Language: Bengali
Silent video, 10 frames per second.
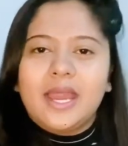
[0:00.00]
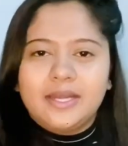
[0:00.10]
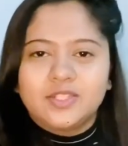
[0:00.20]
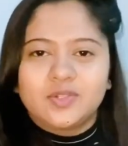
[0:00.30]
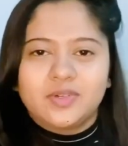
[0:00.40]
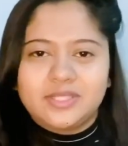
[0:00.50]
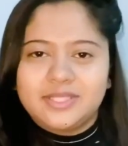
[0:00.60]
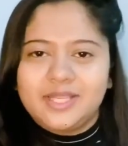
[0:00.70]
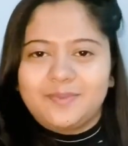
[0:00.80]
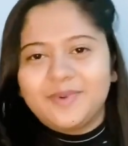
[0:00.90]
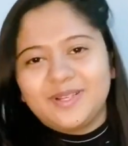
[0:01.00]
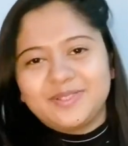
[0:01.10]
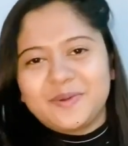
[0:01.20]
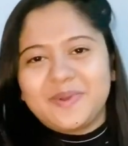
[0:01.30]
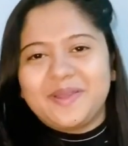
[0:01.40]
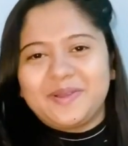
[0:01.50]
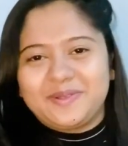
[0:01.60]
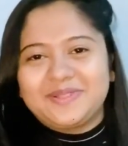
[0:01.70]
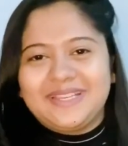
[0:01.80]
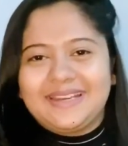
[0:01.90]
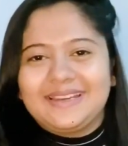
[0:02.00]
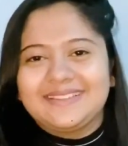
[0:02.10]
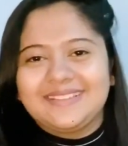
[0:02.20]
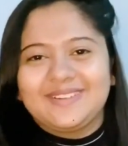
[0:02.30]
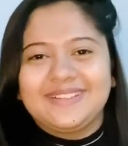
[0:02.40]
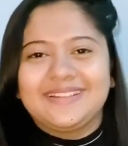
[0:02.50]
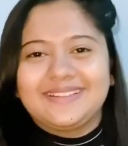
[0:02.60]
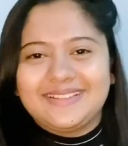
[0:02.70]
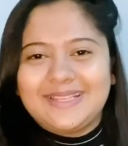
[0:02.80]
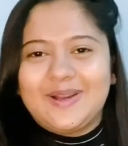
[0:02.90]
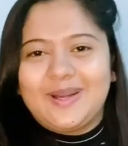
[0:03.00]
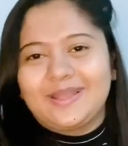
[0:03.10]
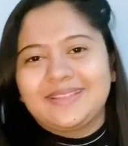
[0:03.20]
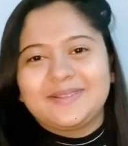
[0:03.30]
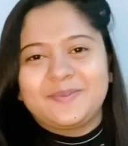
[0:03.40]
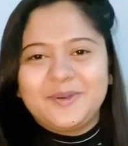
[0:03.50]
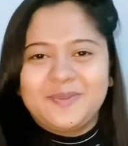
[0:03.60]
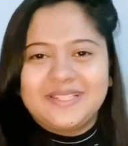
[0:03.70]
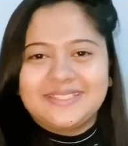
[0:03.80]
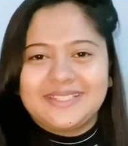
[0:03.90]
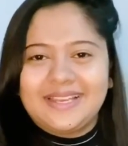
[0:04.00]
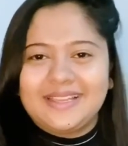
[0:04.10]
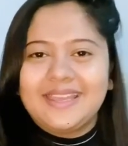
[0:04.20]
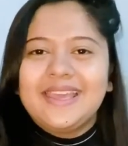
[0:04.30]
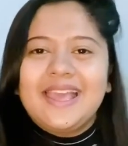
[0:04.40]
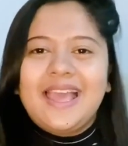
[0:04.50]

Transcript: অ্যারেঞ্জ করেছি আপনারা সবাই হয়তো জানেন যে হলিডেতে যাওয়ার আগে একটা প্রিপারেশান লাগে